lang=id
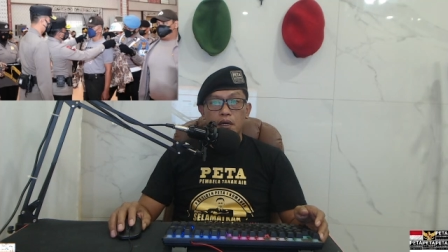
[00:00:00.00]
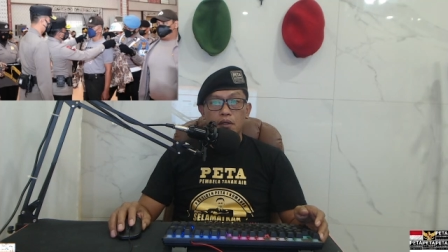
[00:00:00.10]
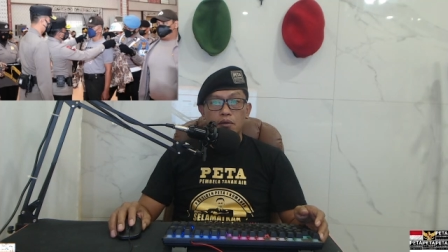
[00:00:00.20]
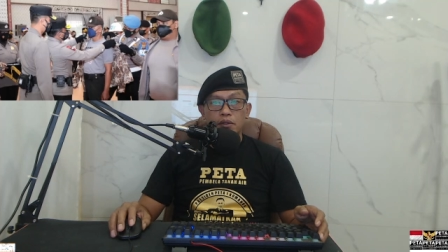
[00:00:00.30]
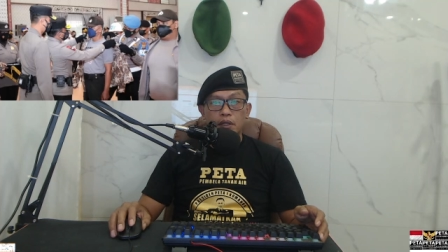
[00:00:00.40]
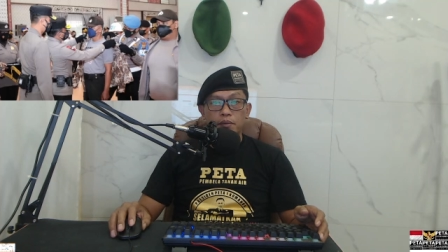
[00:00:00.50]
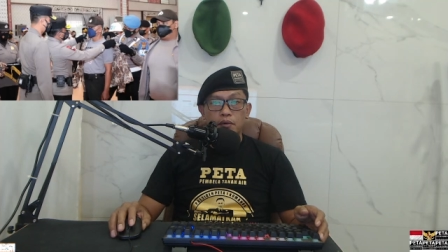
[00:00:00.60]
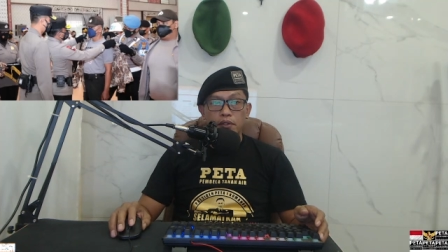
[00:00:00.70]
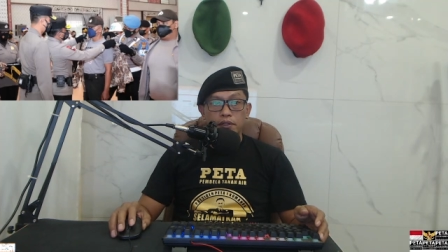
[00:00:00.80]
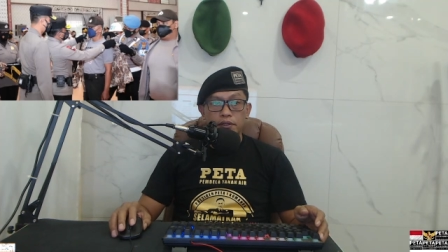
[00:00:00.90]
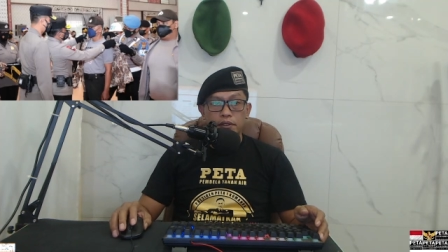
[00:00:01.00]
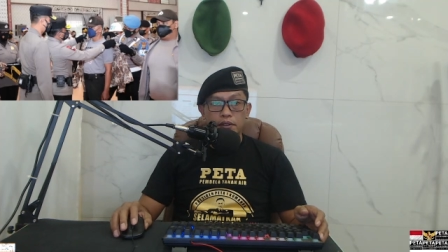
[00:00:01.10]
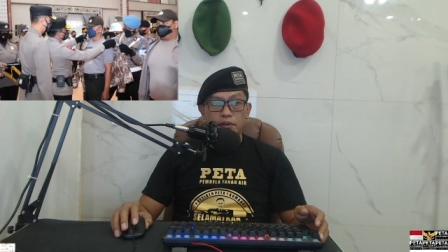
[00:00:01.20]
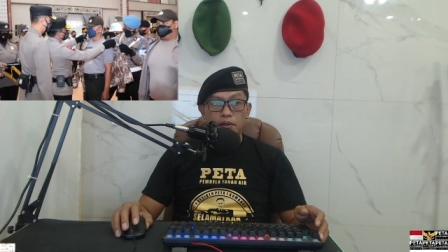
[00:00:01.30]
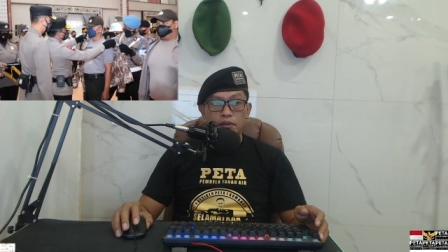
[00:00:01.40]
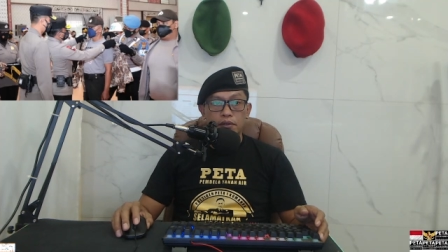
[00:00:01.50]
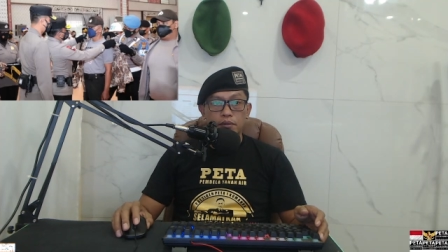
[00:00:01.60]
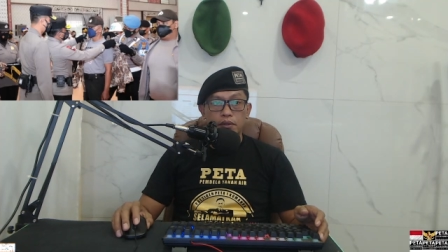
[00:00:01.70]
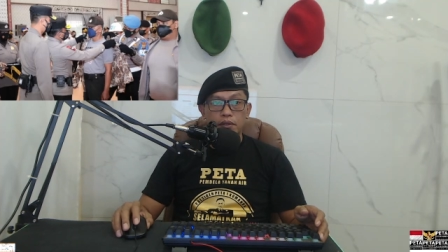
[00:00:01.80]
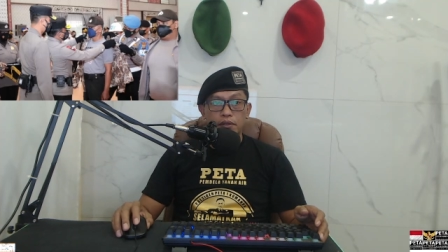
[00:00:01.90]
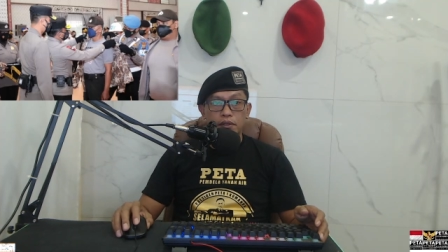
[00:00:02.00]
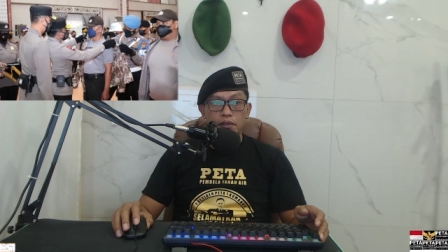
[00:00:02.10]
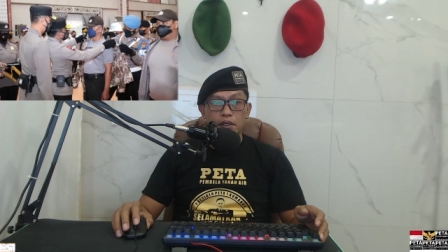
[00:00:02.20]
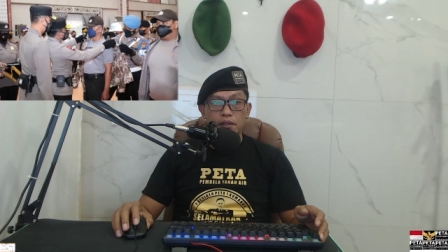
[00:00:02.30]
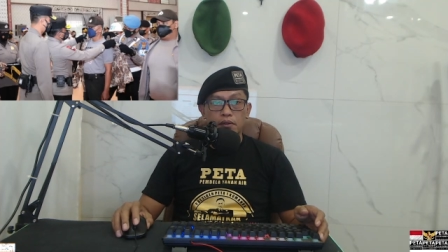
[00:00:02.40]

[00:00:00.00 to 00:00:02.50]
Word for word: anggota polisi tersebut setelah